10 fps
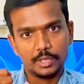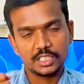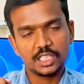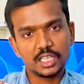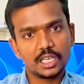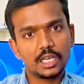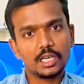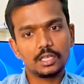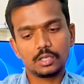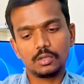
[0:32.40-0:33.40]
పర్సనల్గా
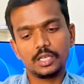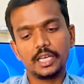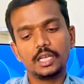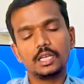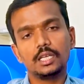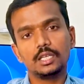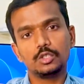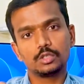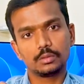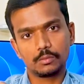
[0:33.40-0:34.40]
డైలీ
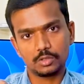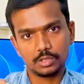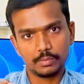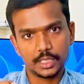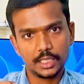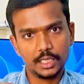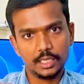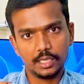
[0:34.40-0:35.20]
యూట్యూబ్ కోసం అని